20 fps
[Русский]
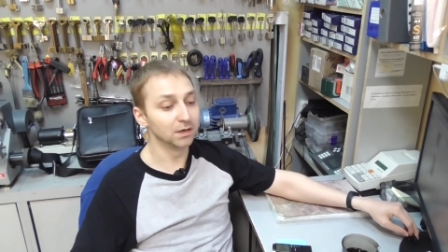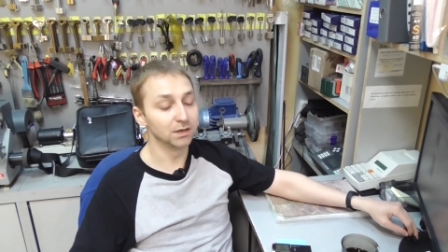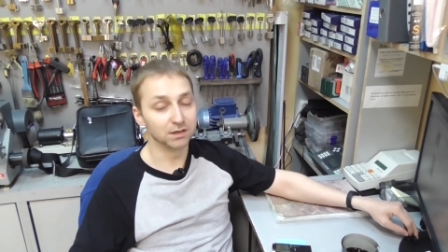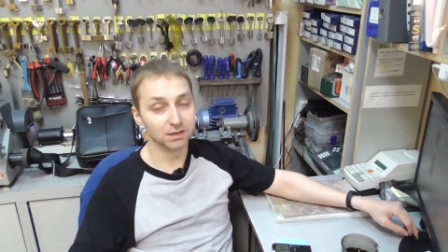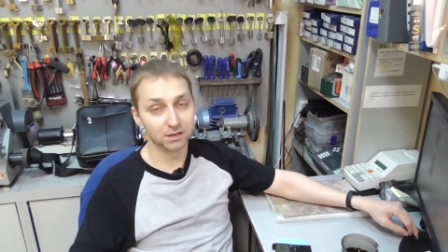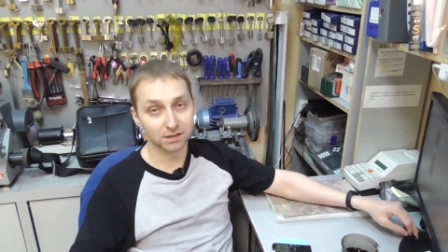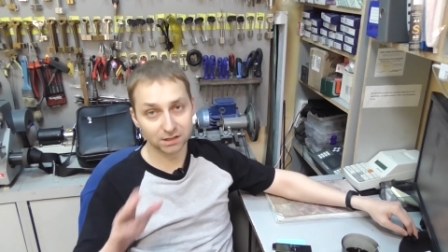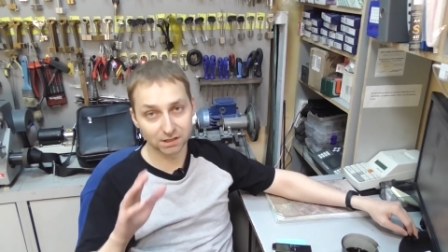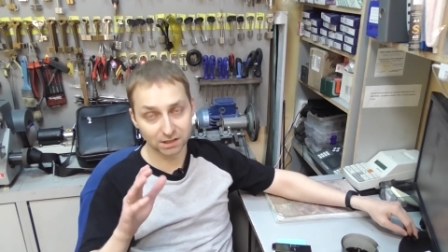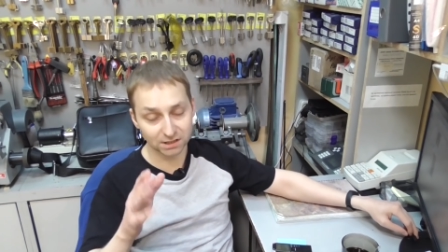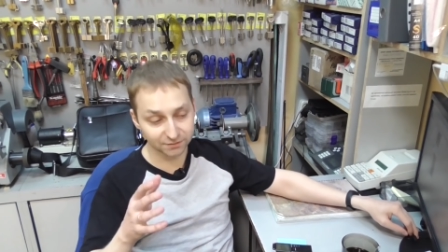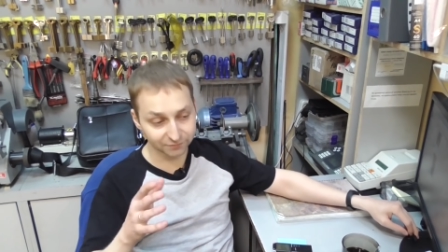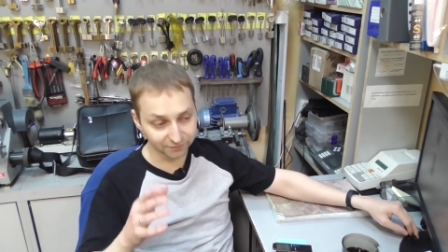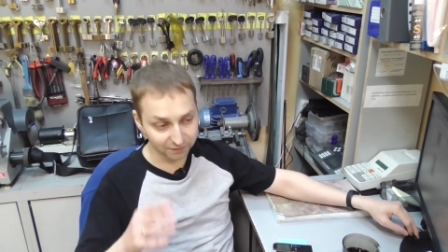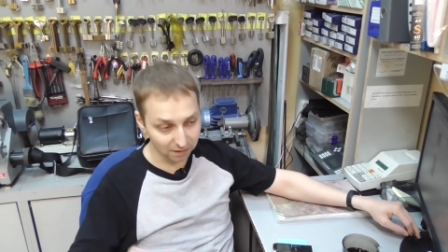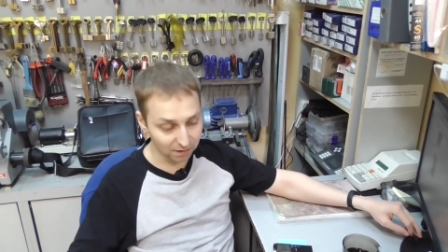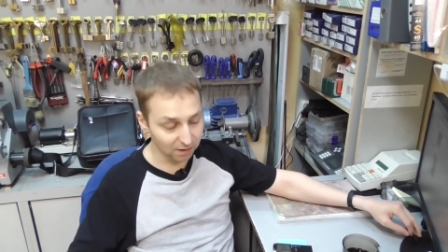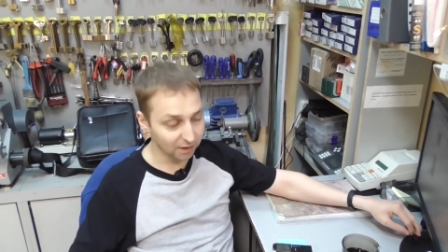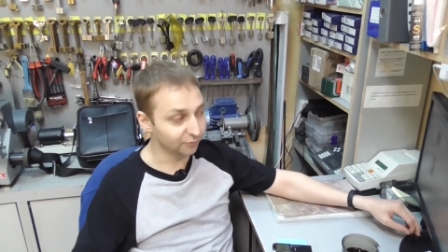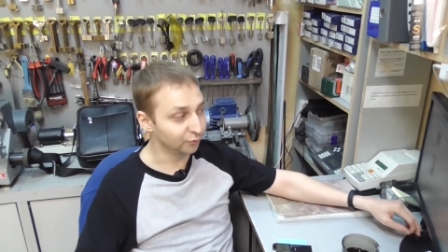И эти
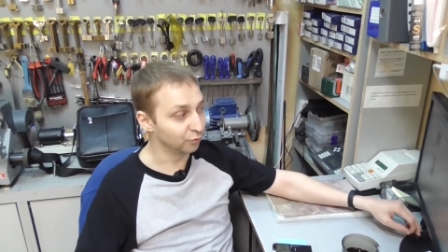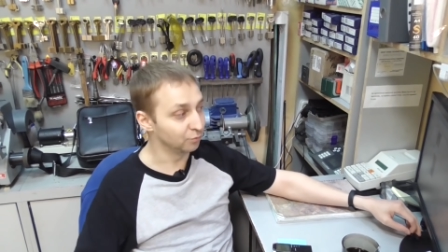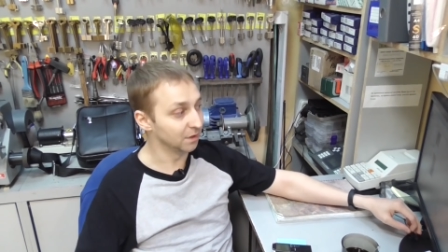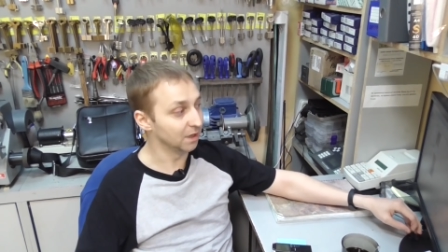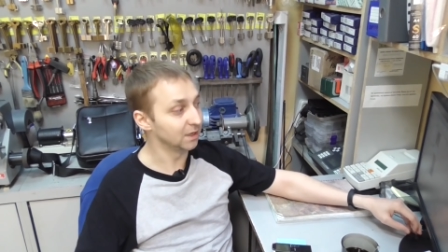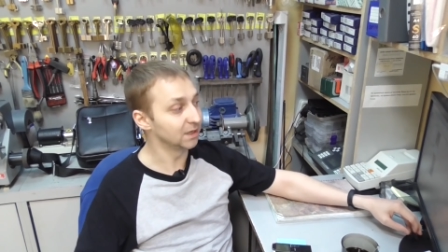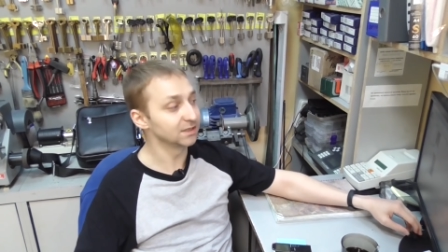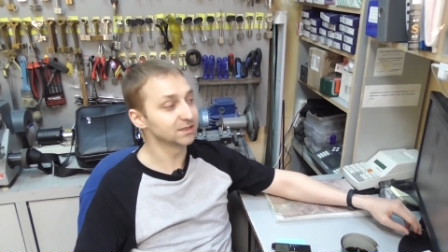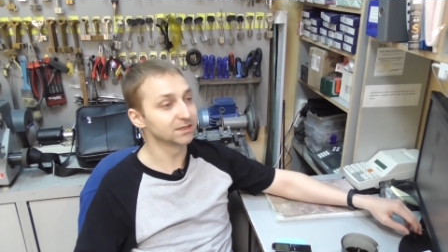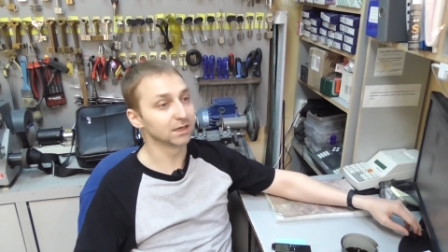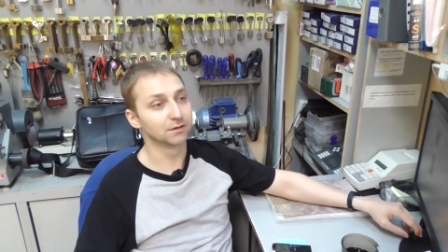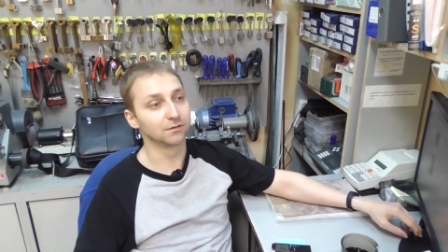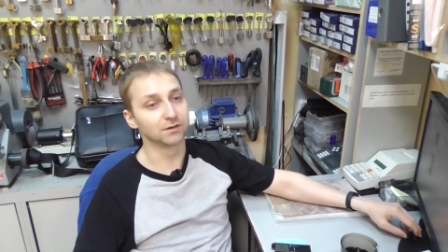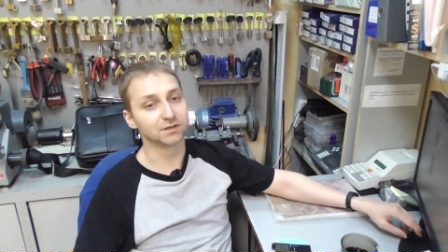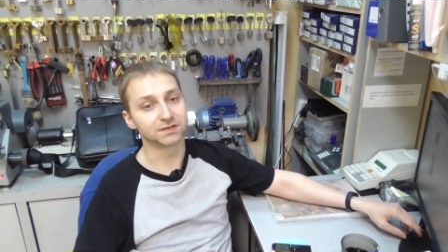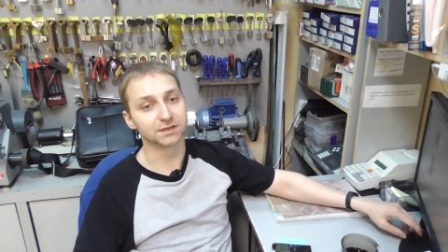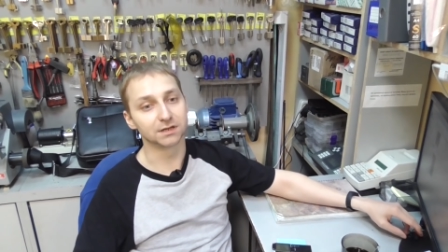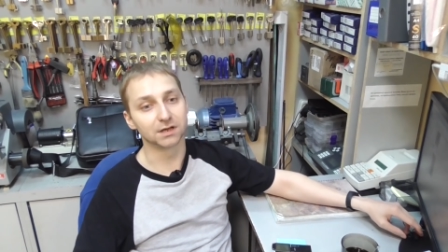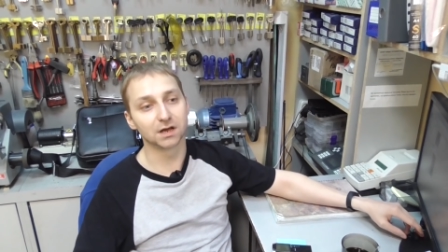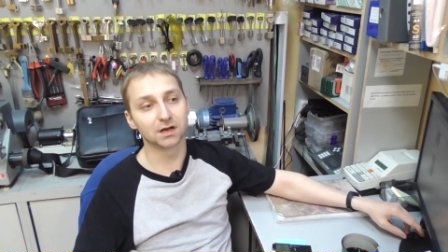фотографии у меня есть,
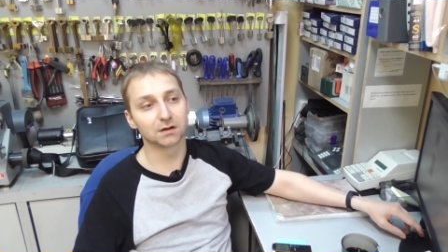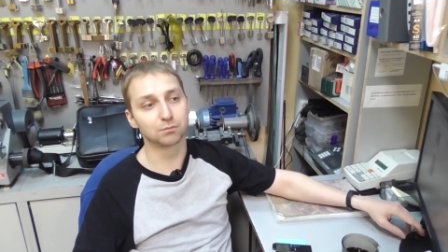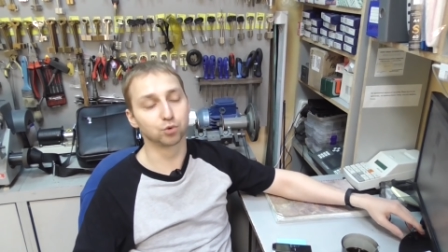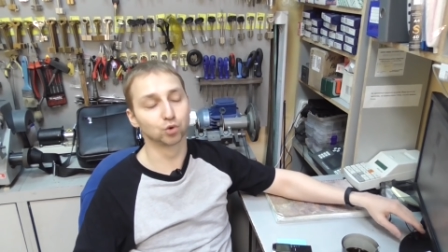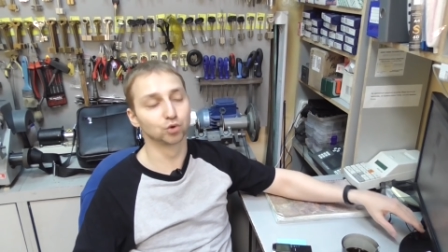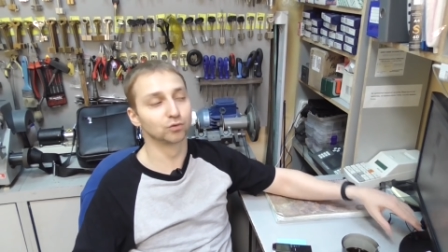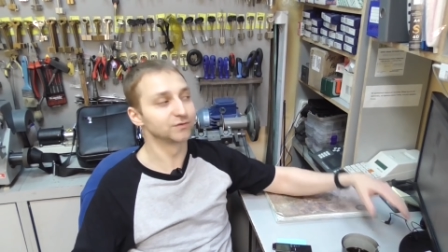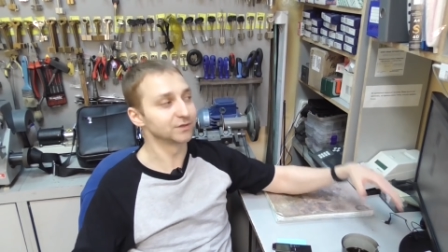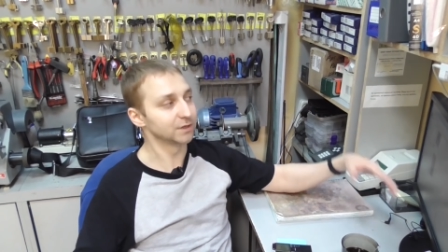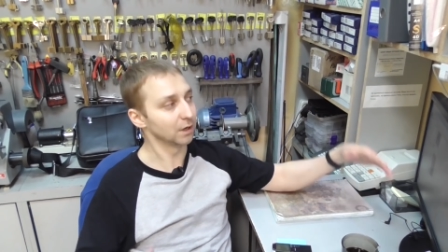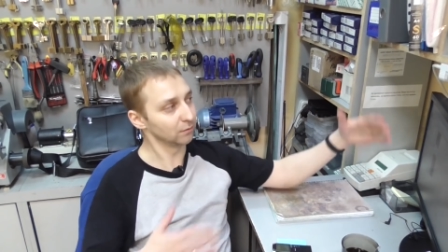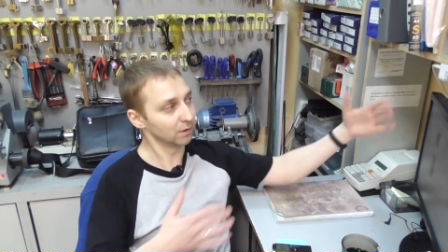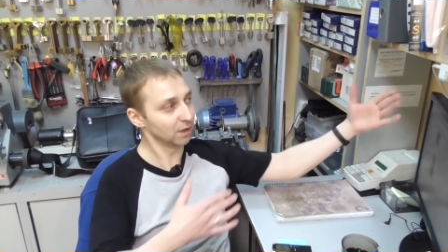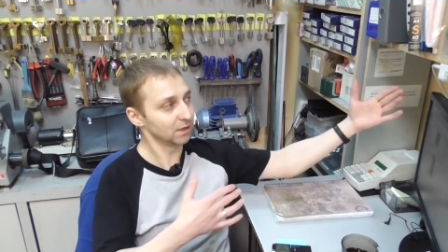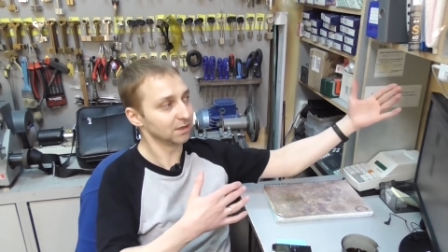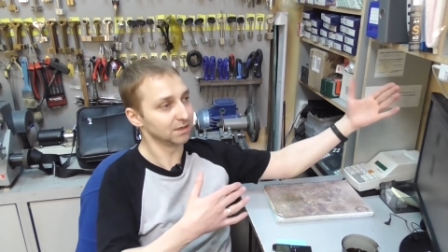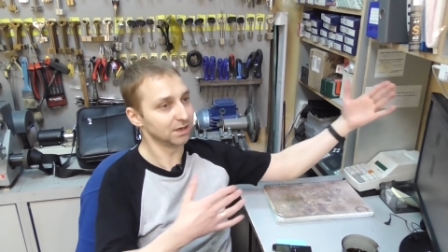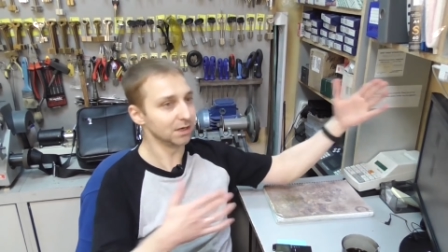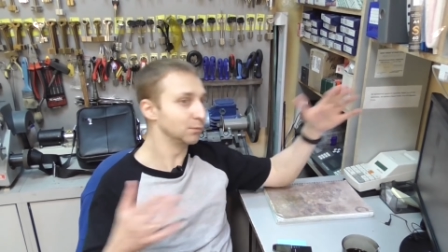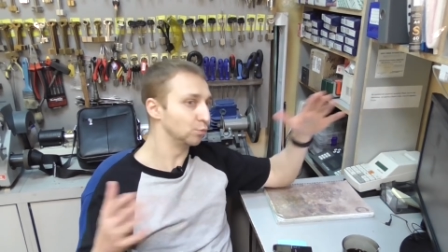соответственно, я их буду
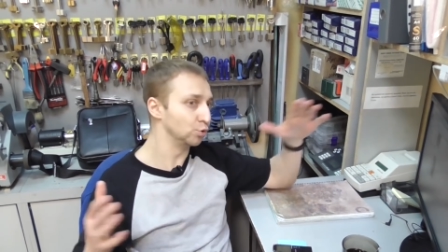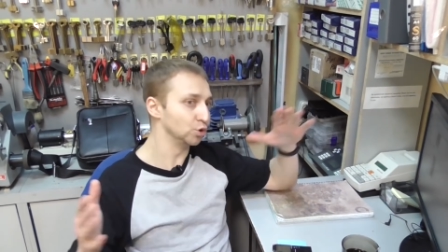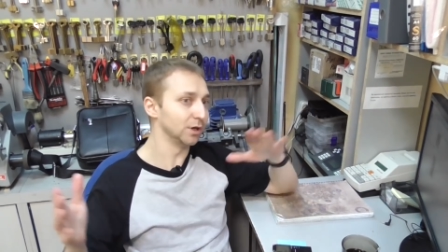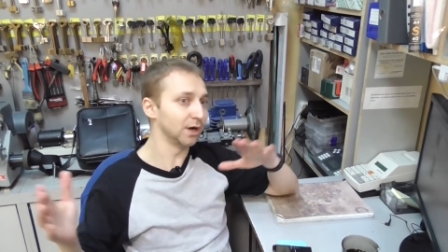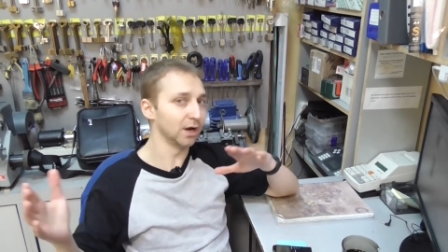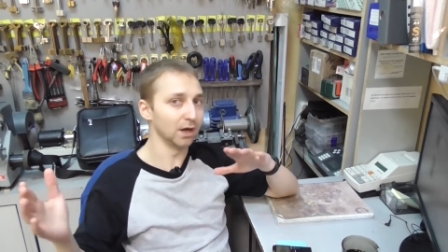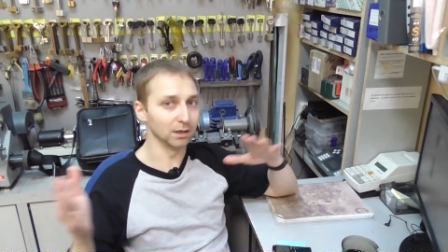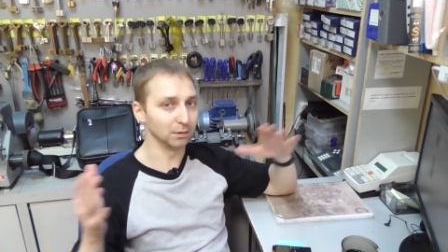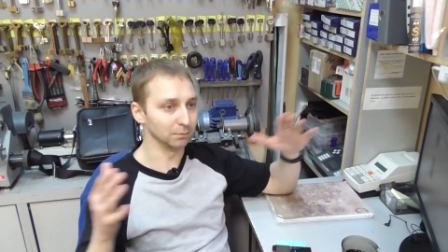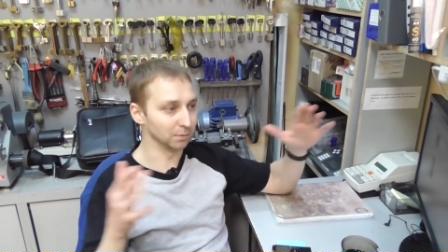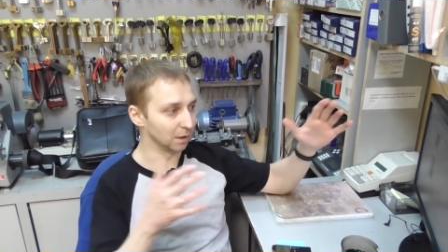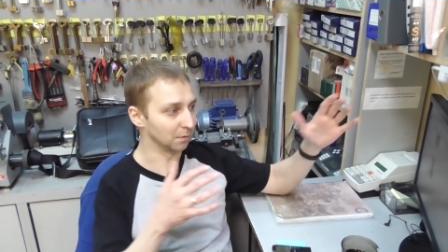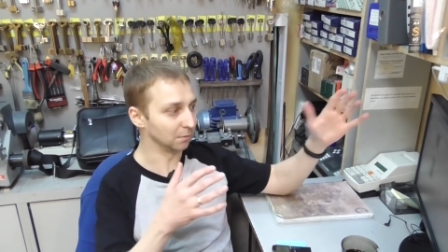вставлять где-нибудь рядом,